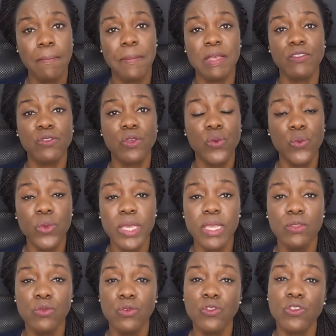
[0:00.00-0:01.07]
Parce que
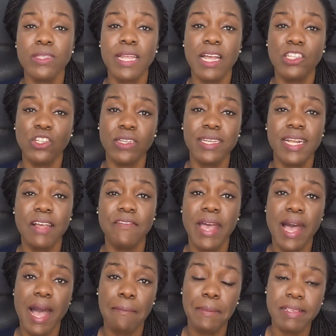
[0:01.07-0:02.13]
oui, tout cet argent qu'il
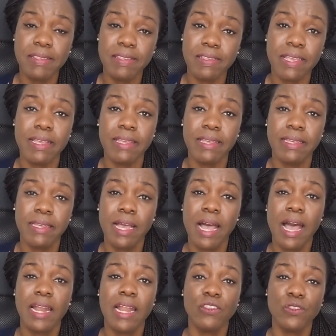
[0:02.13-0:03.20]
avait amassé
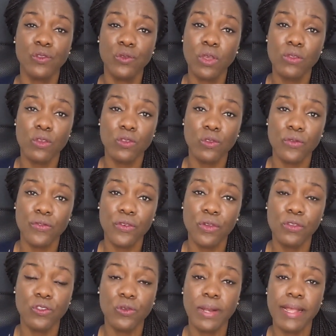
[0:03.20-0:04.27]
à la sueur de son
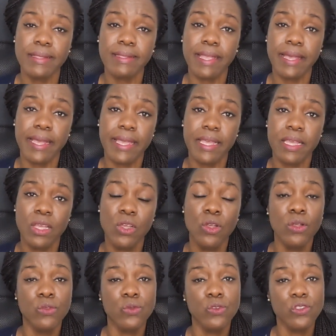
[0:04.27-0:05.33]
front sur les terrains,
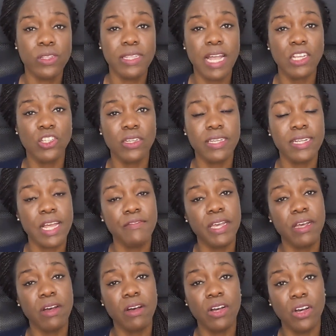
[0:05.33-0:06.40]
tout cet argent qu'il
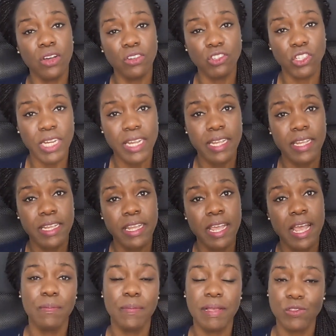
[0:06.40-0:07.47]
avait engrangé,
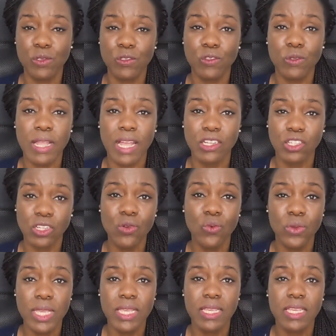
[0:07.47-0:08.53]
parce que cet
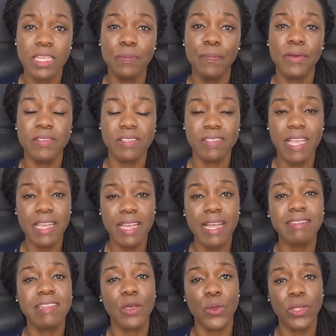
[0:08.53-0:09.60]
argent, oui, il pensait
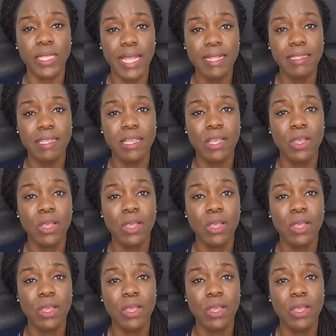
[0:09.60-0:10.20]
qu'à sa retraite,